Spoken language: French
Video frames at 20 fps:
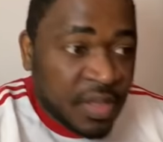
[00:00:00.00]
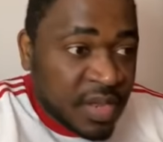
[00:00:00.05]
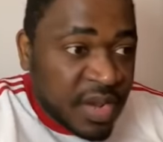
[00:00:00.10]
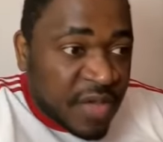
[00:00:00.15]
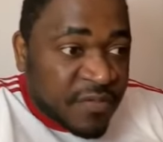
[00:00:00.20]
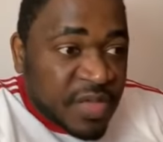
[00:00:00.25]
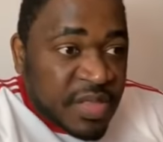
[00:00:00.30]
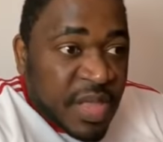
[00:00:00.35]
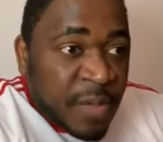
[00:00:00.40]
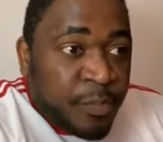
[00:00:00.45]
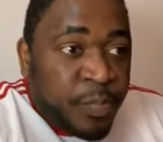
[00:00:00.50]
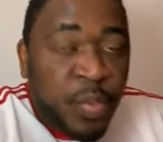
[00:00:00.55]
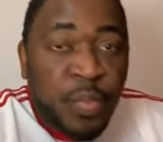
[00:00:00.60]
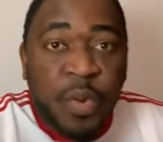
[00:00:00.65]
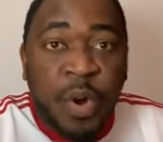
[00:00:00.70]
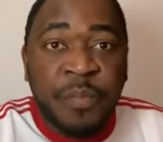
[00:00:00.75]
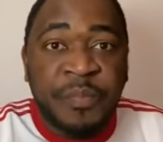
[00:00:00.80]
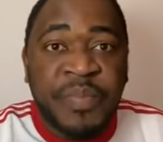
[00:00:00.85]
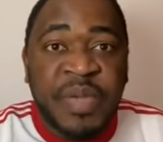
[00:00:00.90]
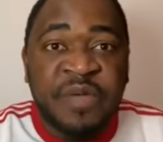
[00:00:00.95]
Il avait des
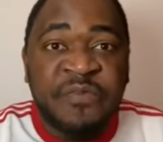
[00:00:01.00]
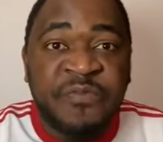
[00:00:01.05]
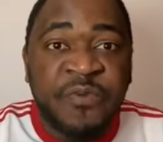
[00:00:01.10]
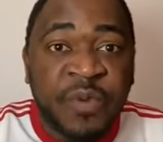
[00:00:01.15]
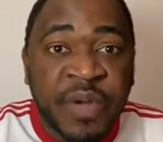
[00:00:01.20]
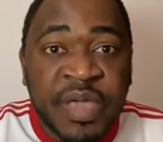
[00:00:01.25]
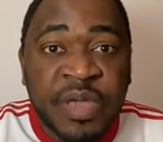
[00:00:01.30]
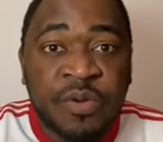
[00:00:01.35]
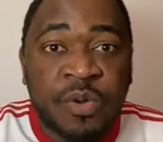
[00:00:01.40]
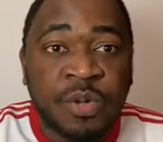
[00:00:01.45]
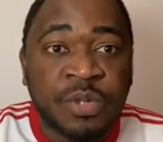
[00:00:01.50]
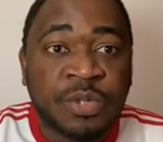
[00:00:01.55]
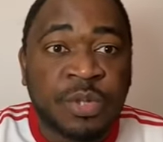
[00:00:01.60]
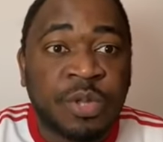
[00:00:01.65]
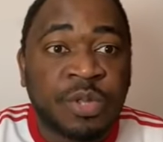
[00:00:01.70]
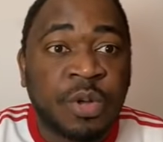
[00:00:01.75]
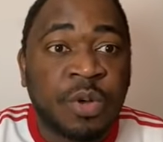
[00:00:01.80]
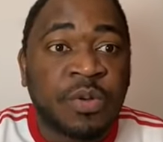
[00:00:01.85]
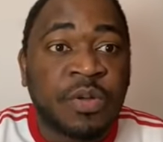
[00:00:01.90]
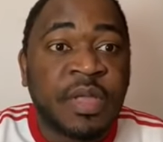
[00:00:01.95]
poumons perforés
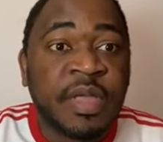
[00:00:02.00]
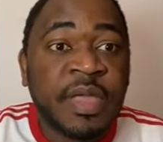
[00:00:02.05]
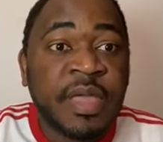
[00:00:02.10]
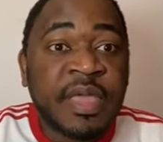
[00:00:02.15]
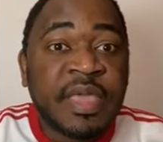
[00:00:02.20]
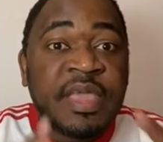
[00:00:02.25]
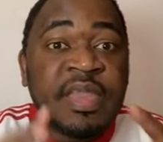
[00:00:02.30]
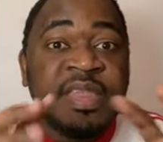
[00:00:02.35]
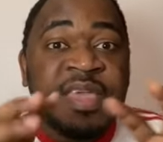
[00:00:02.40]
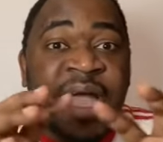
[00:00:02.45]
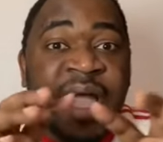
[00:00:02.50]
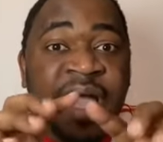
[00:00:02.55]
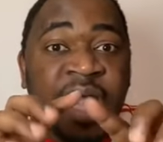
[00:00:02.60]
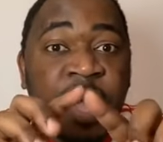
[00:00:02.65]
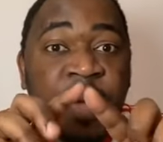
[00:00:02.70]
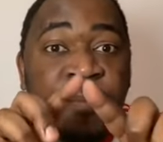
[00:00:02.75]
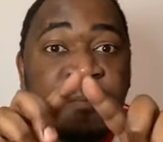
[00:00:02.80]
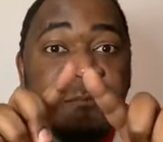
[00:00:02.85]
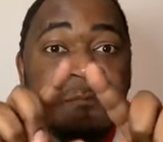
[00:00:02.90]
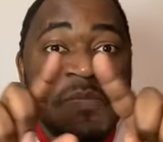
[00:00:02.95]
Donc, il y a
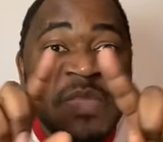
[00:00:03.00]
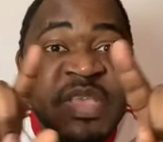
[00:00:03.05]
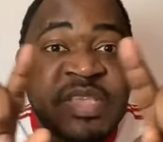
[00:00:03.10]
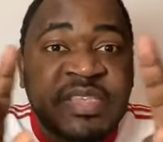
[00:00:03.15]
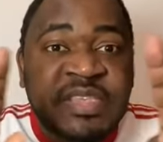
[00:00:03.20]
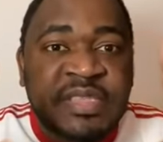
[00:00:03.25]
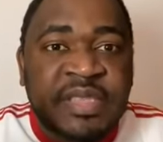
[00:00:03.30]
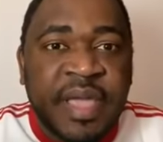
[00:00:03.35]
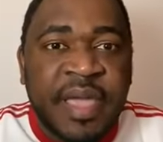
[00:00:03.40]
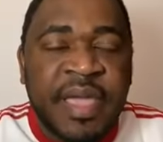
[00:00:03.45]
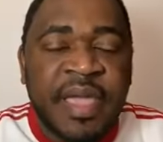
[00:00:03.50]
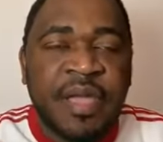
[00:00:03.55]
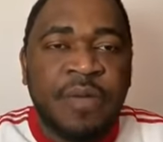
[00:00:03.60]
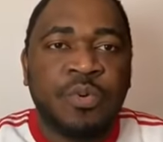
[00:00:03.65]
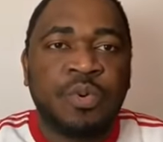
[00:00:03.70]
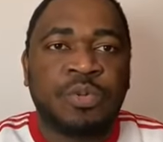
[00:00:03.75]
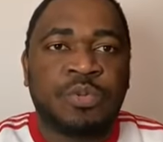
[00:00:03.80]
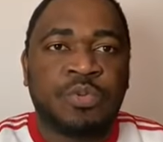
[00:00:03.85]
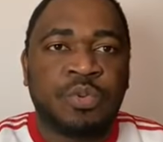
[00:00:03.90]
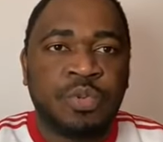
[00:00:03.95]
un
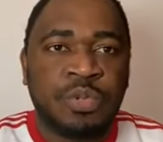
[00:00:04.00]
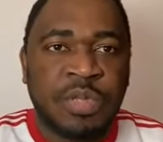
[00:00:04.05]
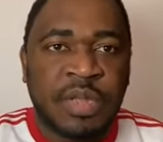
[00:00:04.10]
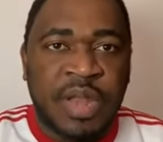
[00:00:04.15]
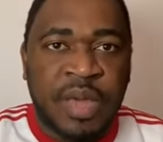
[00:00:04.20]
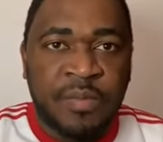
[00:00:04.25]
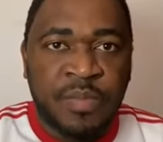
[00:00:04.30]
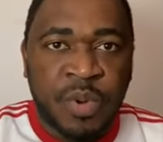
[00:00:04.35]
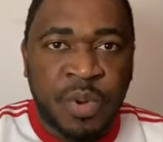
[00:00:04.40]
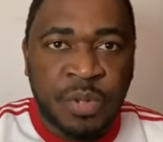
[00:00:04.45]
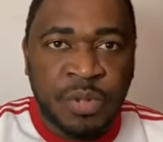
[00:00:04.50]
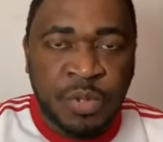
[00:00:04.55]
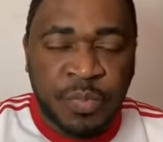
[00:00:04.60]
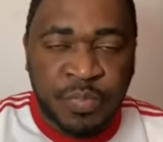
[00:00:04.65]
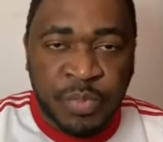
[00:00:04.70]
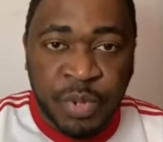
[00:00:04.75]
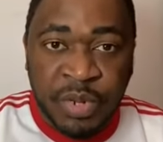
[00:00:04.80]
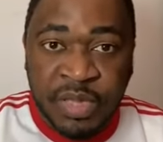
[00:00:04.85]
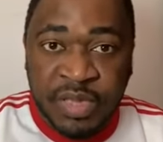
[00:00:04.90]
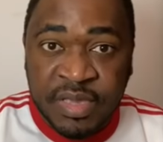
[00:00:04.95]
mystère autour de la mort de
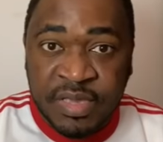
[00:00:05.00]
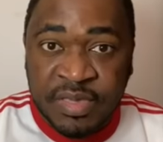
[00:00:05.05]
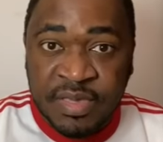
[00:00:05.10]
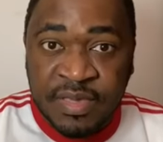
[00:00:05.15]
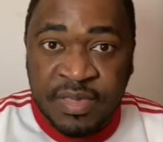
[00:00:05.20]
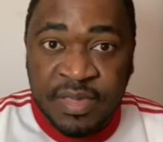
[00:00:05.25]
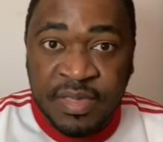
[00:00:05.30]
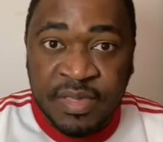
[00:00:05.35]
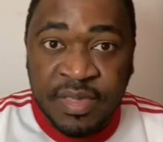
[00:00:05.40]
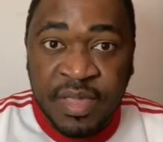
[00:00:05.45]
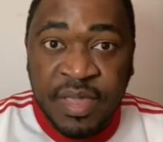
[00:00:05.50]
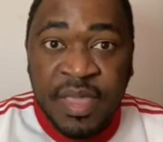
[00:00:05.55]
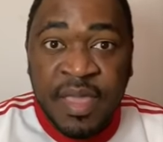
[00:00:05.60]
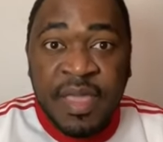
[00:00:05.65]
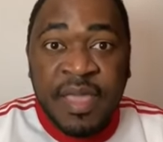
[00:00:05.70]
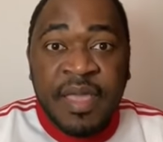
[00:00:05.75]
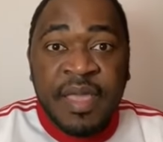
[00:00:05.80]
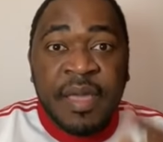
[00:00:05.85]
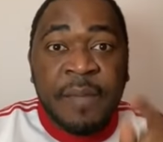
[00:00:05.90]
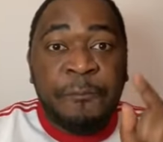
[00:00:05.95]
Paul Eric Kingé.
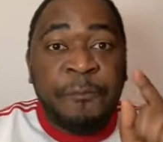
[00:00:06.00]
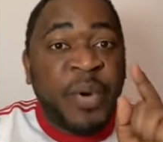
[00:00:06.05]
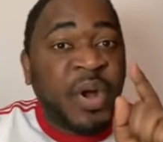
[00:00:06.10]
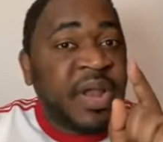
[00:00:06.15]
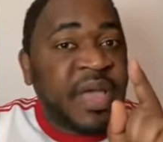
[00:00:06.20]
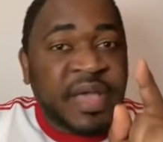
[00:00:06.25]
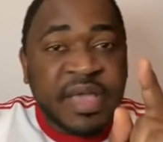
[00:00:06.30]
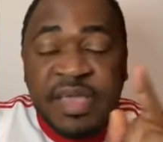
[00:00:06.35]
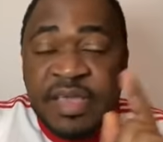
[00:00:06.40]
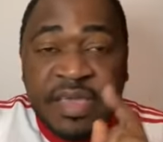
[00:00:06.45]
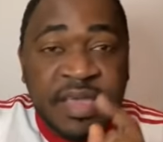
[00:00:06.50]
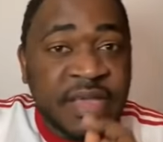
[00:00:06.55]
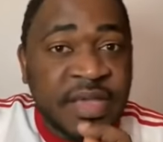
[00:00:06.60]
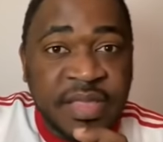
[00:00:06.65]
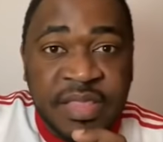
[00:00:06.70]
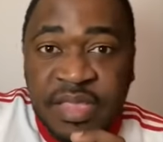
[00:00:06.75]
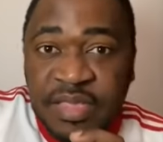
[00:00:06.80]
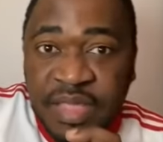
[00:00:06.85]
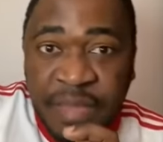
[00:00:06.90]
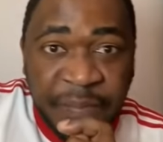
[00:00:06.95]
Paul Eric King
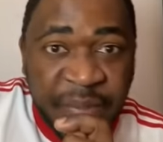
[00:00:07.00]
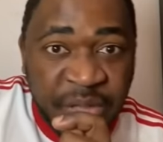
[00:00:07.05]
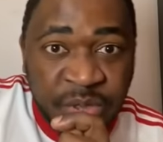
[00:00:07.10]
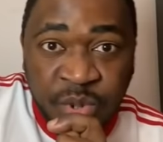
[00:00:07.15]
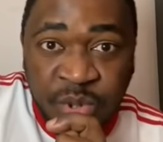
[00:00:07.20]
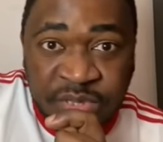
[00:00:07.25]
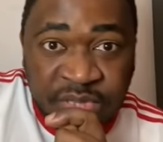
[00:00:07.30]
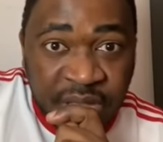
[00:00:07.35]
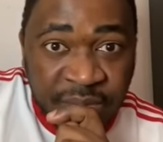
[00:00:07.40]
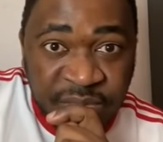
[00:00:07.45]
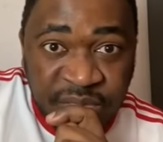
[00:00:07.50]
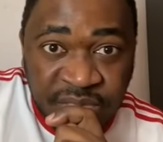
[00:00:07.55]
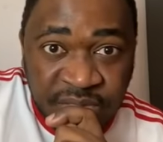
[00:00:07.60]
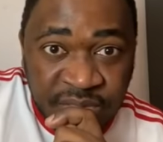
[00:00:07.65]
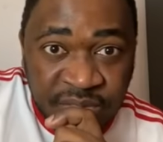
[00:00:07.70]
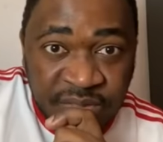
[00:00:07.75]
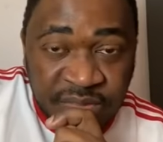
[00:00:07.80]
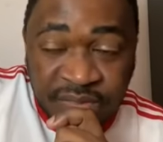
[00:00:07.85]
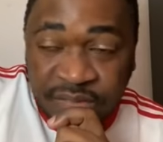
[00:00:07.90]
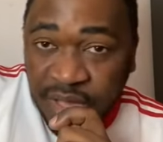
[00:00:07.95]
n'était pas notre ami.
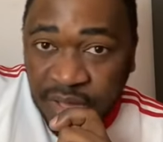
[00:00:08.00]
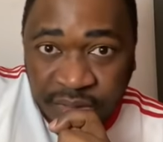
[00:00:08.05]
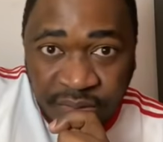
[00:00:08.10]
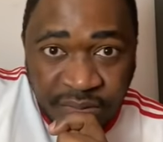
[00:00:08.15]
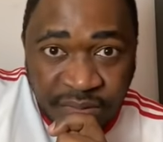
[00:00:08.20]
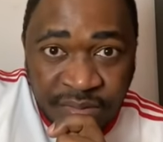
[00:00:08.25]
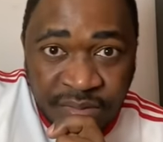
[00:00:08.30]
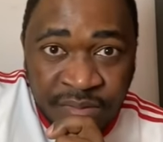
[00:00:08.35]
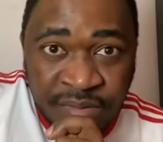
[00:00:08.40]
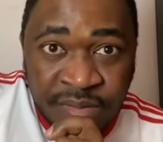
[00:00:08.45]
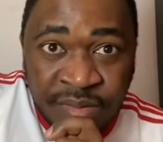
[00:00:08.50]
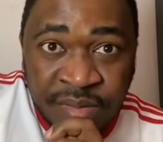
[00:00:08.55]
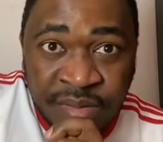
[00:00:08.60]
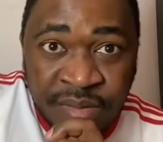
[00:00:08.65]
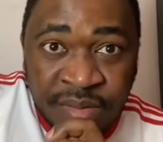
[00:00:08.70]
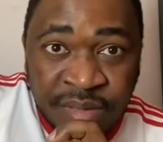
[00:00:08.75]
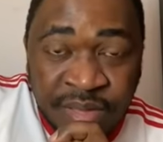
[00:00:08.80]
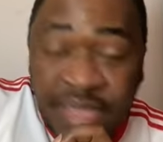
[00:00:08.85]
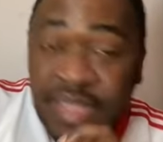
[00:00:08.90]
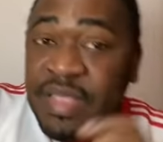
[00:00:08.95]
Non.
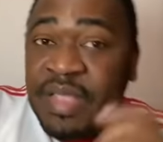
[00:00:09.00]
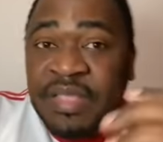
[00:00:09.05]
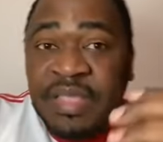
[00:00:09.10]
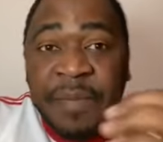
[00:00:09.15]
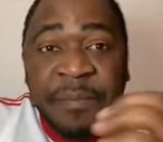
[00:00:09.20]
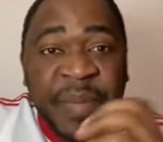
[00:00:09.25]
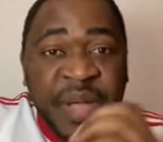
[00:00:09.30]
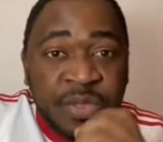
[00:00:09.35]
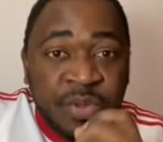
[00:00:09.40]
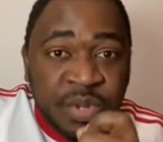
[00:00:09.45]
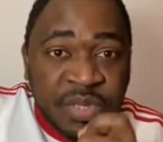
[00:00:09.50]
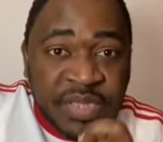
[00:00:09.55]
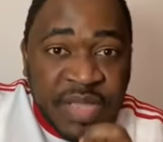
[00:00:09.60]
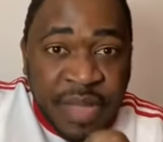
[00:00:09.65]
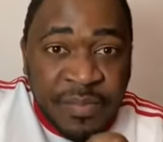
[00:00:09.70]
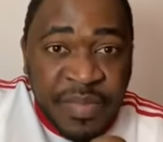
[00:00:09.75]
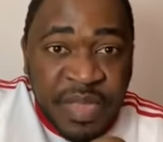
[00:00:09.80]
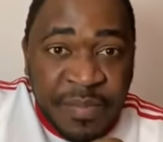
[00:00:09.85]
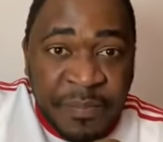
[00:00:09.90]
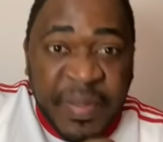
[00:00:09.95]
Il n'était pas notre
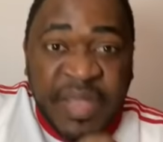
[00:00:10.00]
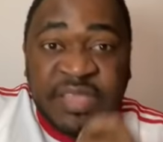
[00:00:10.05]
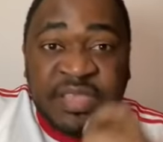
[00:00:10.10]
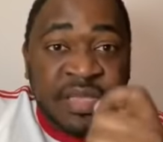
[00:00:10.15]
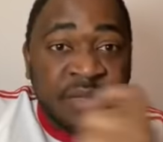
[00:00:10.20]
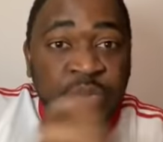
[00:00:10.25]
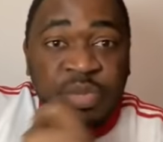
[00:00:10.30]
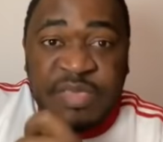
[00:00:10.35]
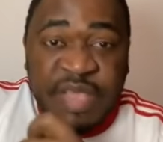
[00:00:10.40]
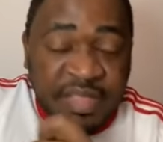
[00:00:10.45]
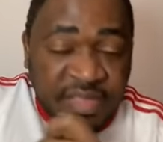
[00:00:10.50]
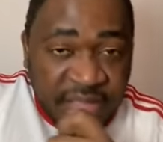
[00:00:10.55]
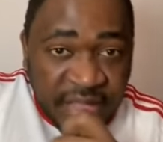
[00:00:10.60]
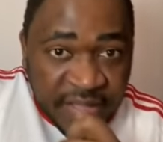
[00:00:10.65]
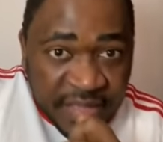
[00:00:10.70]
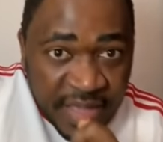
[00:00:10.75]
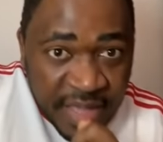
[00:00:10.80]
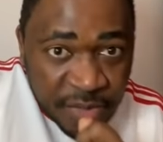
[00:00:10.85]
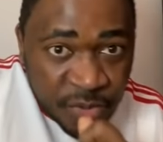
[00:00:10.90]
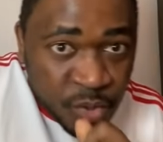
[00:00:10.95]
ami parce qu'il nous
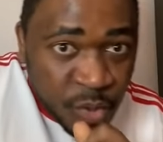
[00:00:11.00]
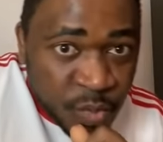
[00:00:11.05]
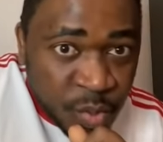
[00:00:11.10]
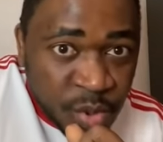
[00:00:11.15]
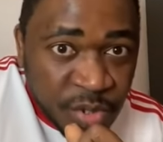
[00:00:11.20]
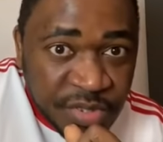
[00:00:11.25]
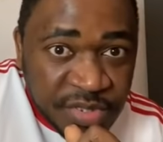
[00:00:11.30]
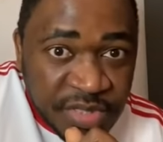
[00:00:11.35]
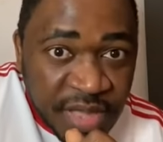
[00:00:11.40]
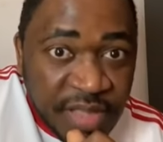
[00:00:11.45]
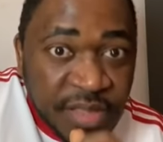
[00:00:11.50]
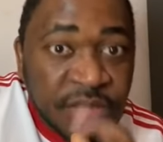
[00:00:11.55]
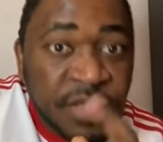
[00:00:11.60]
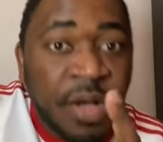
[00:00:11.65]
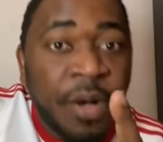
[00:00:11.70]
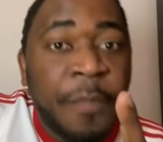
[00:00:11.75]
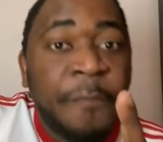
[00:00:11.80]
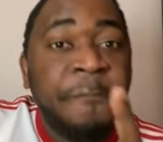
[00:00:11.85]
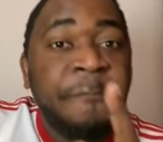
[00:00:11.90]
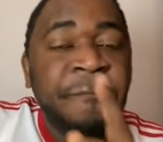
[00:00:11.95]
attaquait à tout bout de champ.
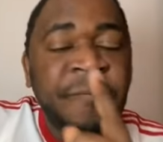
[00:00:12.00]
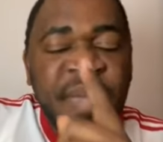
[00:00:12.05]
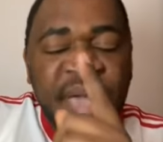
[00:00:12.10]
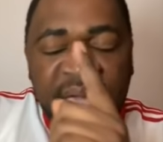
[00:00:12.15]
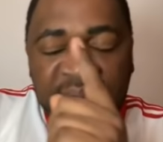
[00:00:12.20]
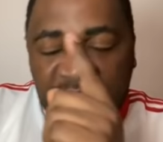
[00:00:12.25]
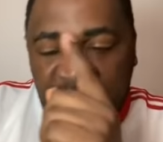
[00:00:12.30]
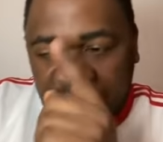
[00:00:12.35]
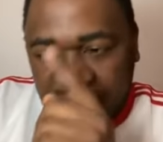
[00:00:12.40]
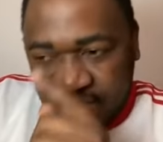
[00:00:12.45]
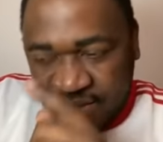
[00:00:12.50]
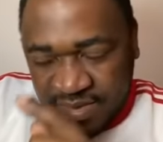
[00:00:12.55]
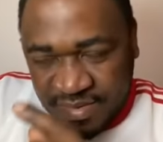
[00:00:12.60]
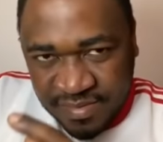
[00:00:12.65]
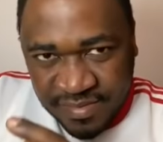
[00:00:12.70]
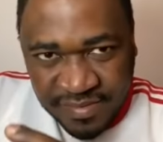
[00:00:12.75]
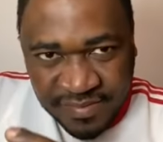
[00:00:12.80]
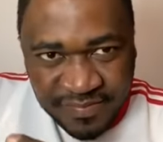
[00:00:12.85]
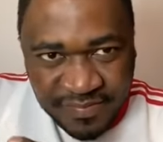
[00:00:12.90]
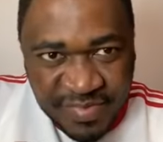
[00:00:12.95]
Non, mais,
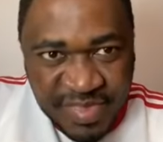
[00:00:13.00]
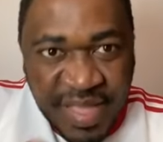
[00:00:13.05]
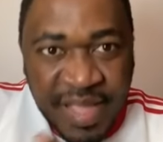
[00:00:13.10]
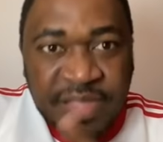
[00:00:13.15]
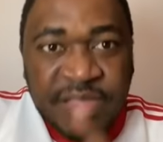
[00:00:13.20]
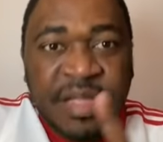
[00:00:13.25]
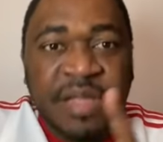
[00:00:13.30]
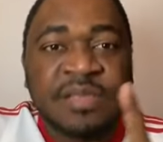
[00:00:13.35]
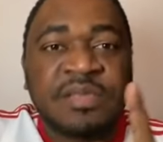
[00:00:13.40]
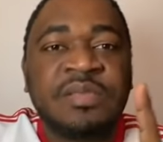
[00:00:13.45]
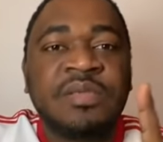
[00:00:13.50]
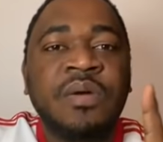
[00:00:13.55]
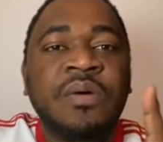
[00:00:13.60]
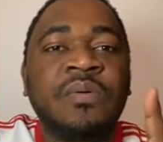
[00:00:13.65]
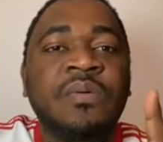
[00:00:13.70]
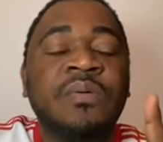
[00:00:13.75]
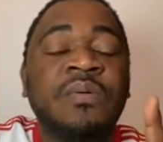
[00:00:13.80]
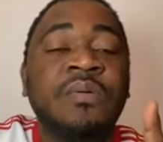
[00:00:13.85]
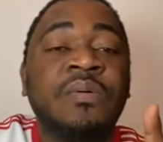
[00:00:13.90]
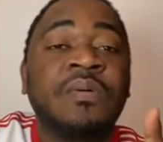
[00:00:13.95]

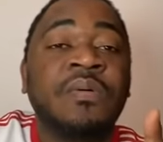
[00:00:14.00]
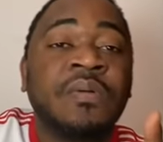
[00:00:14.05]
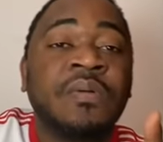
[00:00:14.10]
attention.